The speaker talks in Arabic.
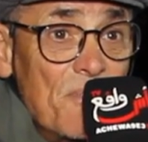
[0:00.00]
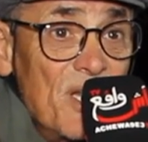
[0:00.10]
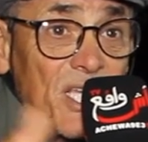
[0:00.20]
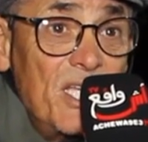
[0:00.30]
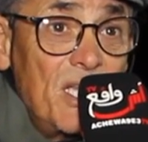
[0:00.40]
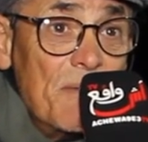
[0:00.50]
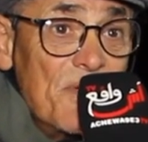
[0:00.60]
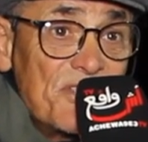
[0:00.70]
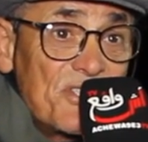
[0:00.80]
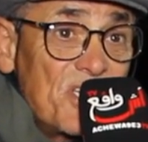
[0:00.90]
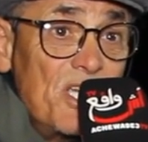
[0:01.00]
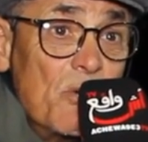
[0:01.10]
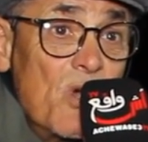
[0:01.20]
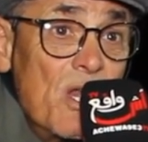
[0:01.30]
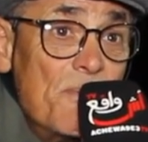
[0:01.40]
ما لقيت لا ما نسقي
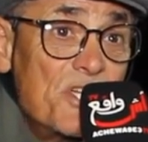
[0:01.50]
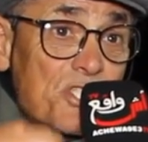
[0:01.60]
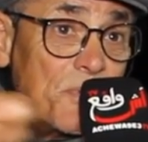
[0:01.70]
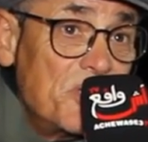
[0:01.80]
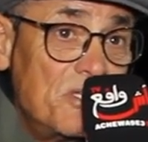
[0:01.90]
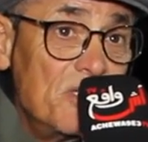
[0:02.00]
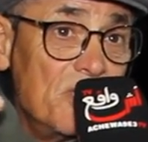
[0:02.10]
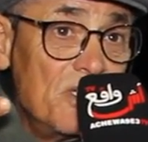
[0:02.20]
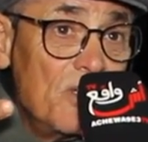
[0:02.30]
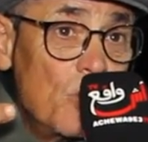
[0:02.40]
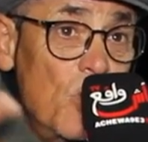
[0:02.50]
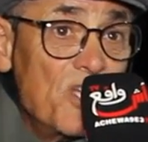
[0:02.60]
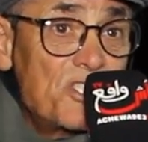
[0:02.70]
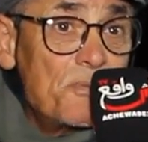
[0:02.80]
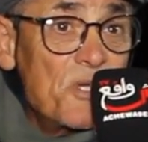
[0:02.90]
ولا ما نجبد
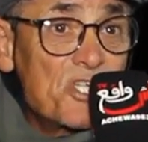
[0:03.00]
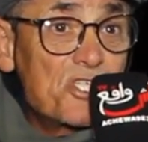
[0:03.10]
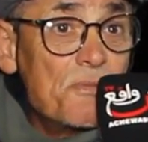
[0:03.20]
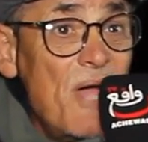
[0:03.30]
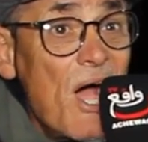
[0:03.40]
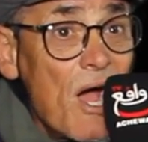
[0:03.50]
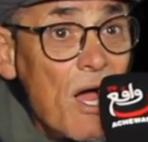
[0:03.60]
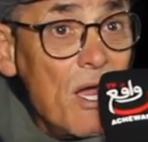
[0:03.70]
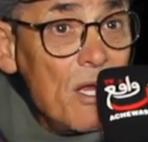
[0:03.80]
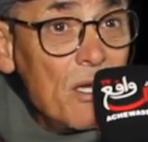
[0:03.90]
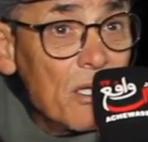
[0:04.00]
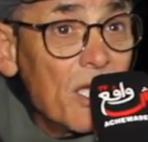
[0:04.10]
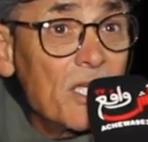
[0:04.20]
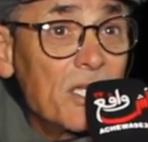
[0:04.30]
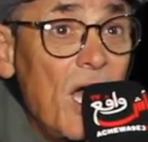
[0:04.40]
وعدت بير الجماعه
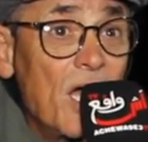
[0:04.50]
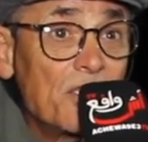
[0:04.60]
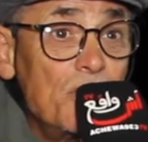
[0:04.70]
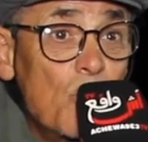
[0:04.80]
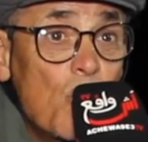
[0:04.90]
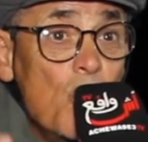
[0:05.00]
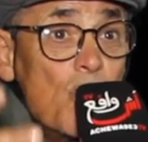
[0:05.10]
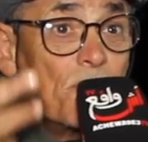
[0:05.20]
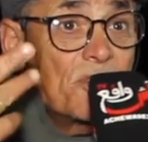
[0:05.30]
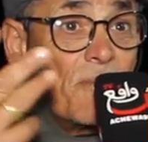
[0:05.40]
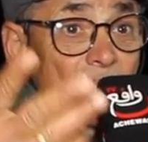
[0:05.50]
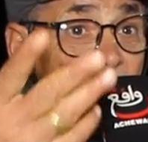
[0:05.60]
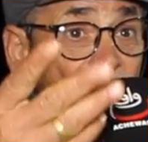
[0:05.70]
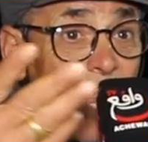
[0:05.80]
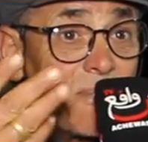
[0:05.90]
لقيت الحاضين وكلهم
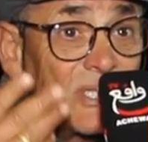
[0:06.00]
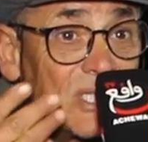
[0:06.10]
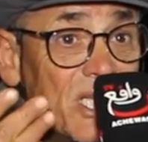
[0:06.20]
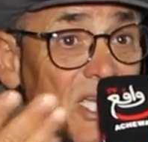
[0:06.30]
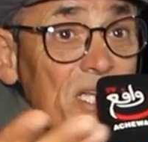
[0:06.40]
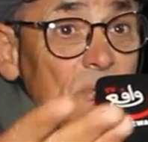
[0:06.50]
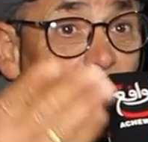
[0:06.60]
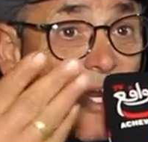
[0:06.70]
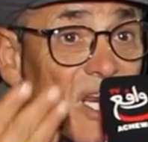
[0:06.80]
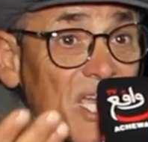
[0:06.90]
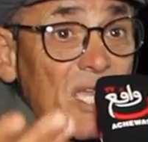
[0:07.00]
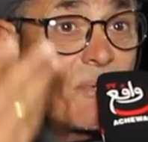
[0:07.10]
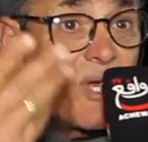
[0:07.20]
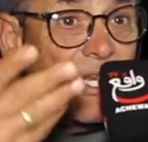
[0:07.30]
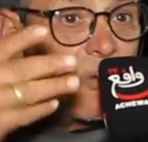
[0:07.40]
طماعه بالطليب
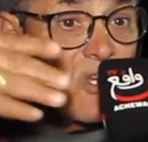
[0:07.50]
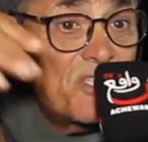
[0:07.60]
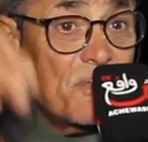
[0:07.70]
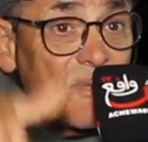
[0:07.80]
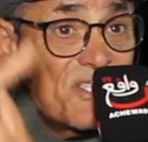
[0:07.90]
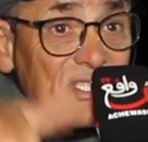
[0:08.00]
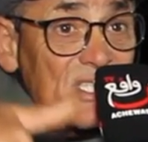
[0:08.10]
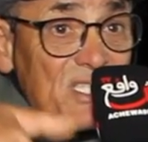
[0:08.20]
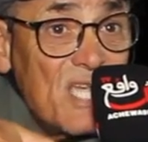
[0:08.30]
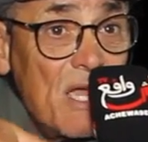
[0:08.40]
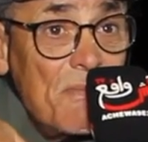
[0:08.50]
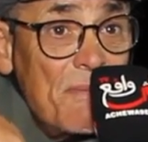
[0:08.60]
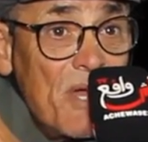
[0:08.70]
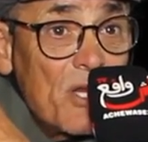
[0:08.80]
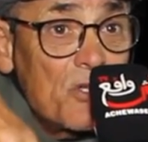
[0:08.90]
والرغيب خلوني تملصت
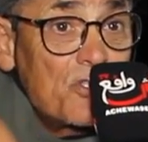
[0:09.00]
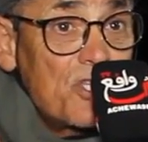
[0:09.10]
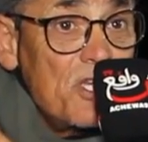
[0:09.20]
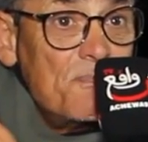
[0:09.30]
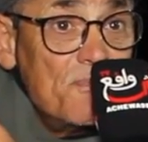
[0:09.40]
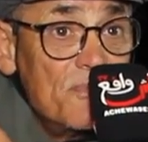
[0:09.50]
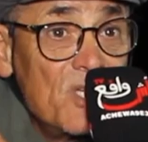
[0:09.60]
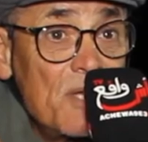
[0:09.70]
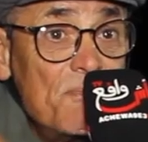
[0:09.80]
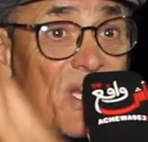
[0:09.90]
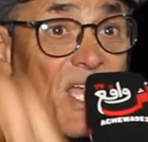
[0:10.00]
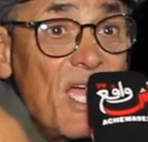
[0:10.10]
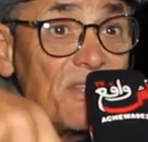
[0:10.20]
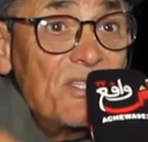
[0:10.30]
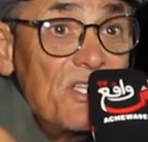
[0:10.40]
نتهامة مع الرتيب ملي
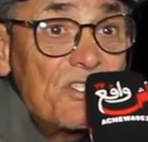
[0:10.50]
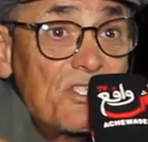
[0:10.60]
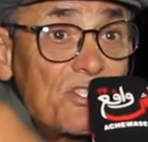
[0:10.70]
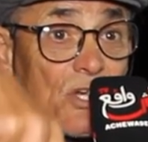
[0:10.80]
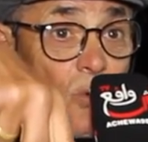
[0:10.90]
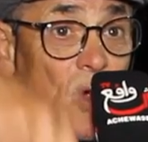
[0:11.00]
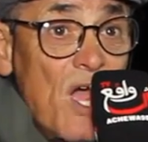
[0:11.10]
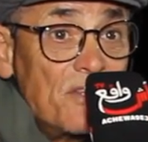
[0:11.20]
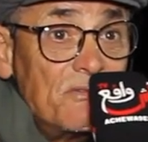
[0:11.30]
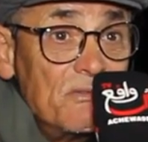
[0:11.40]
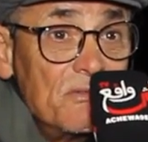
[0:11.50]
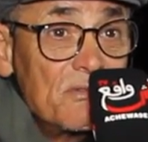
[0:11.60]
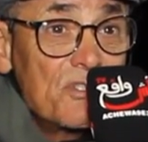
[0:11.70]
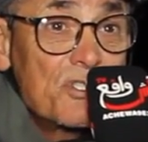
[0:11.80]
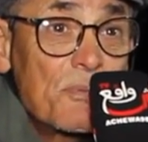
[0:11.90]
حديت التهواد
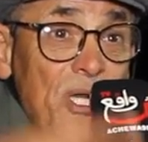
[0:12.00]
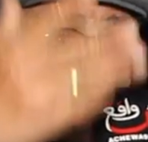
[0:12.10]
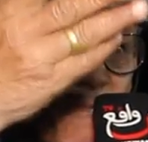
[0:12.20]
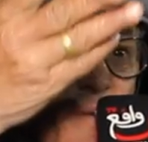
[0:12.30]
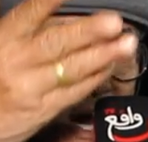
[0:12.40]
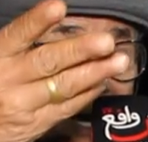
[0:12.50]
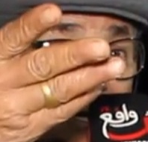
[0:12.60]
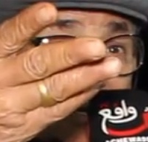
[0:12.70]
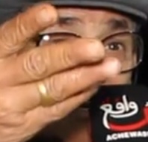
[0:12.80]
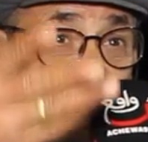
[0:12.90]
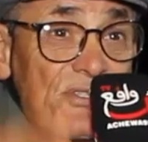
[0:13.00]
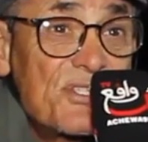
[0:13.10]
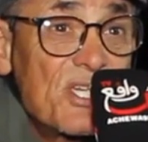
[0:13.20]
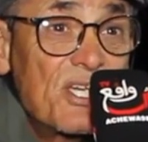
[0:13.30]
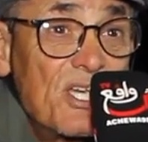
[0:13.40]
جبرت الماء
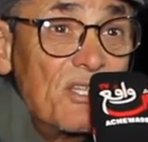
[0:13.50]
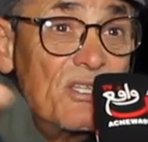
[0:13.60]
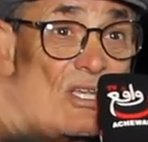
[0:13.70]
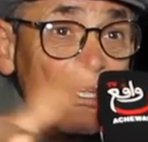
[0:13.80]
سقد